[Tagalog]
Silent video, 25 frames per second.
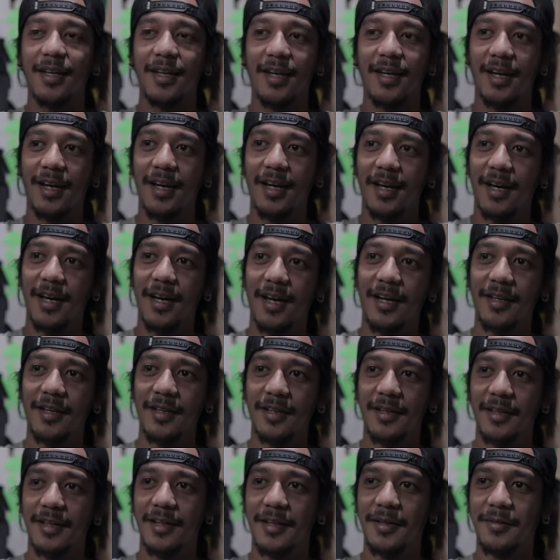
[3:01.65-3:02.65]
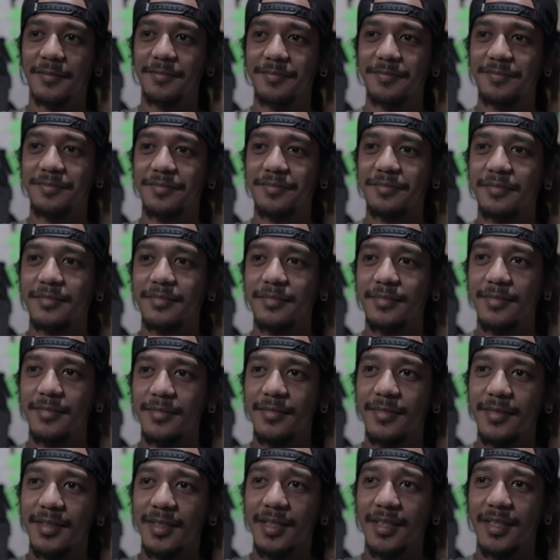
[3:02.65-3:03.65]
And um,
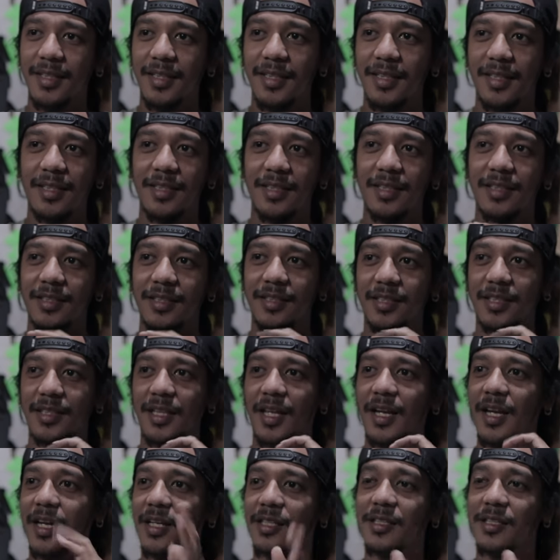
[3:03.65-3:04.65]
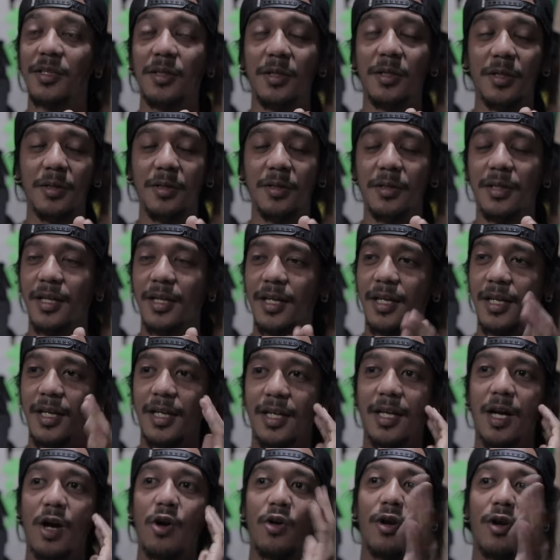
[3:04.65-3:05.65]
sa tanan si
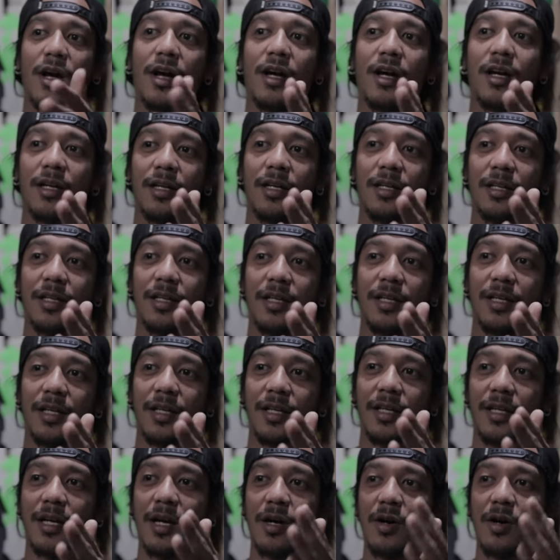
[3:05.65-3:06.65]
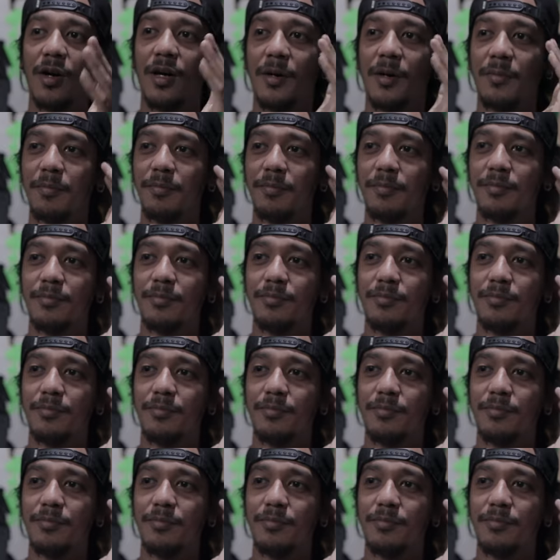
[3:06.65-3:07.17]
ikaw ra ikaw ang